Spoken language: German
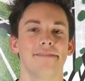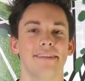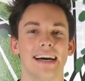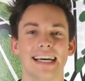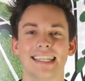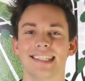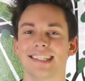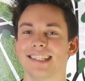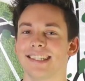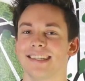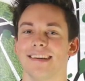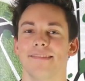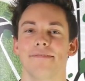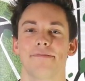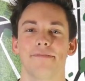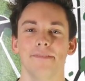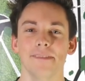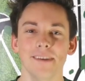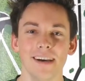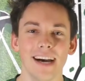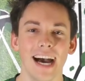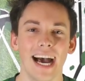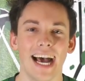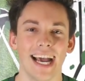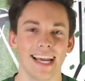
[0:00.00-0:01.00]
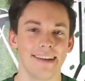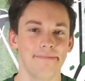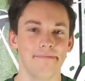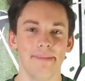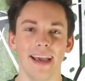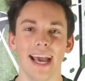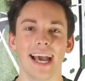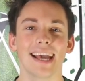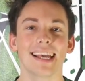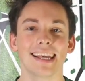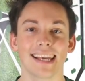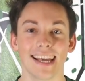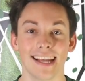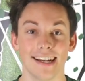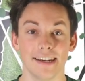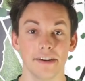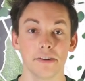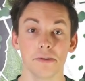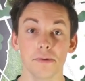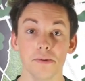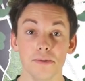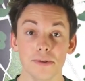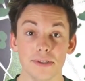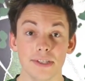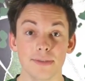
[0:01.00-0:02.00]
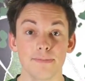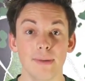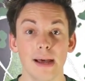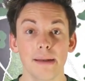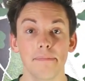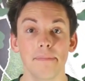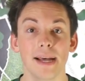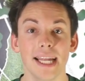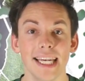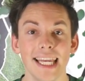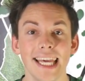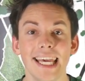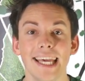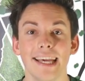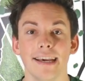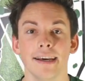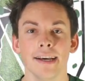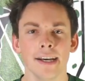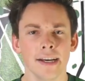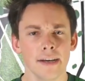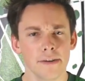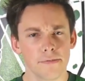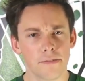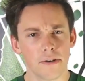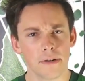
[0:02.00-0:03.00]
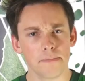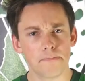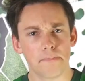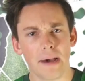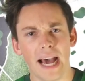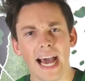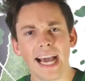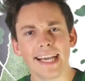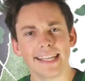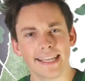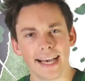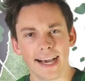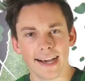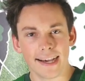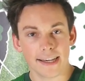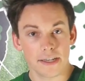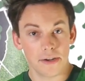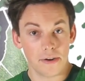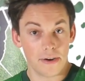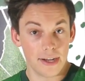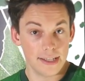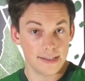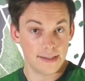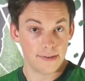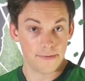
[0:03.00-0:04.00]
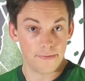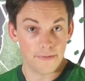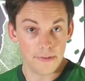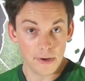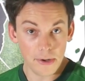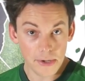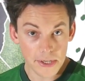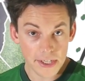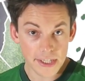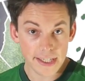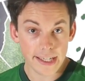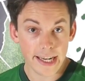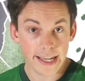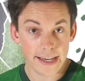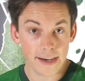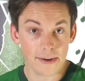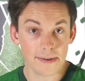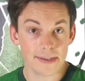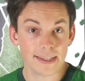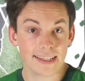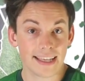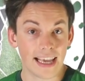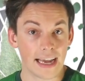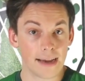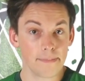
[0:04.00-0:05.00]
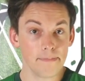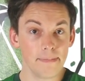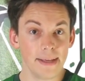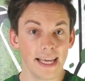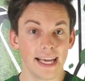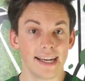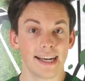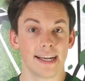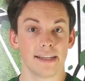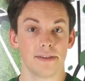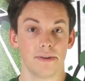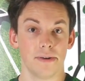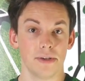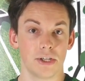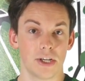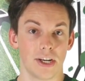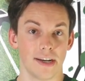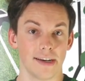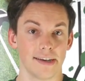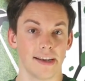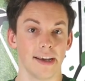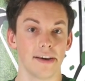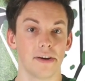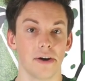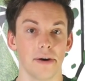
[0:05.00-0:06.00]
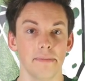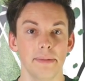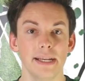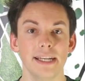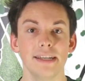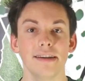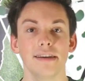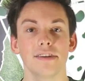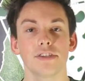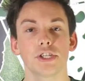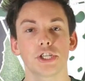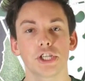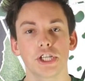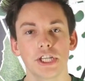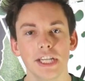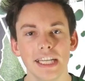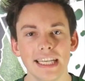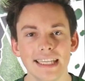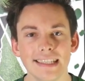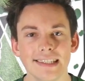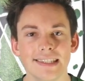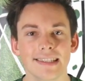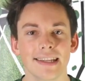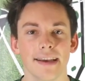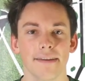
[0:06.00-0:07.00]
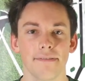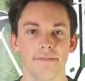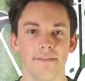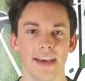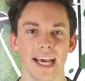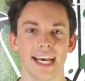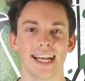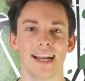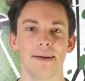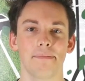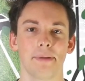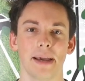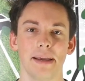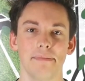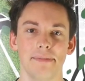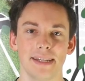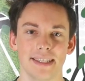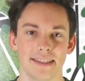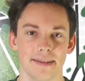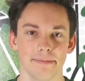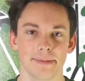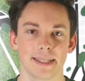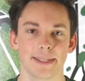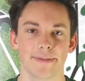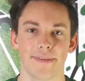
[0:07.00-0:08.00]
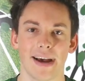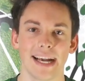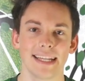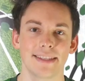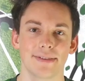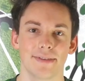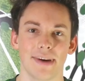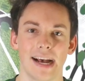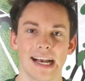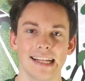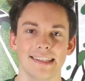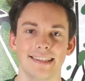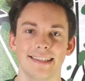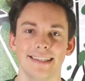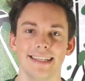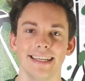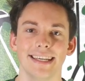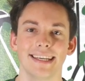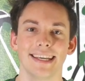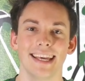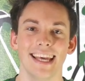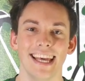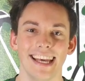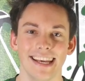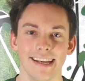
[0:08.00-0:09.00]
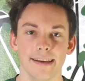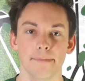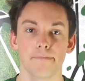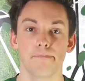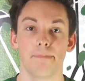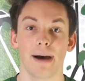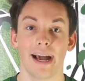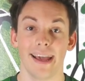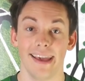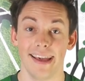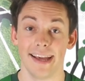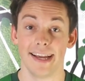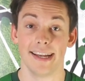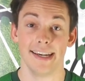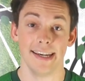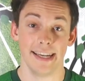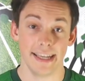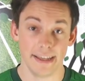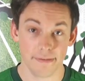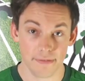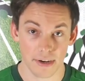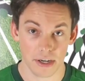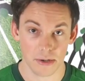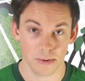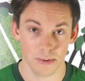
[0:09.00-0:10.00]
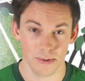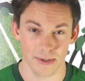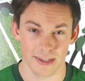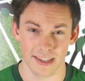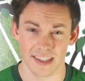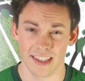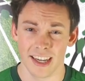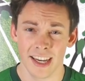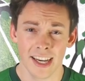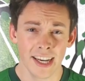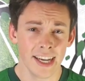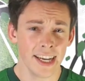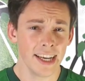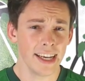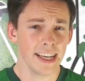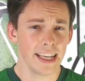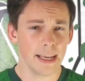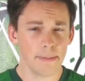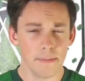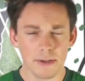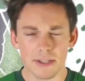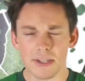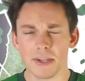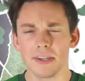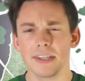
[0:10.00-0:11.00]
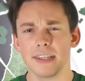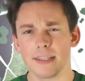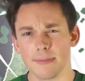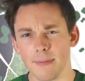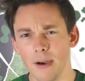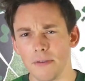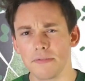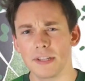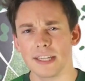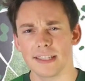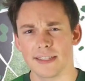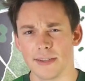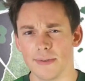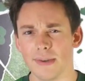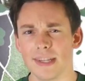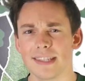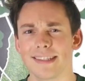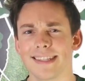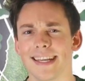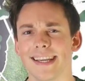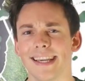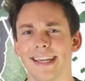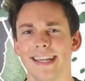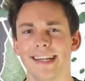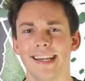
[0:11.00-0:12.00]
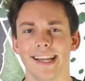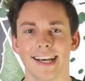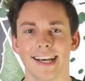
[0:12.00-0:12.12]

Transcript: was für ein Märchen. Usman Mani, vor ein paar Jahren noch als Flüchtling aus Gambia nach Deutschland gekommen, schießt Werder Bremen zum 2 1 Sieg gegen Bayer Leverkusen. Ihr müsst euch das mal auf der Zunge zergehen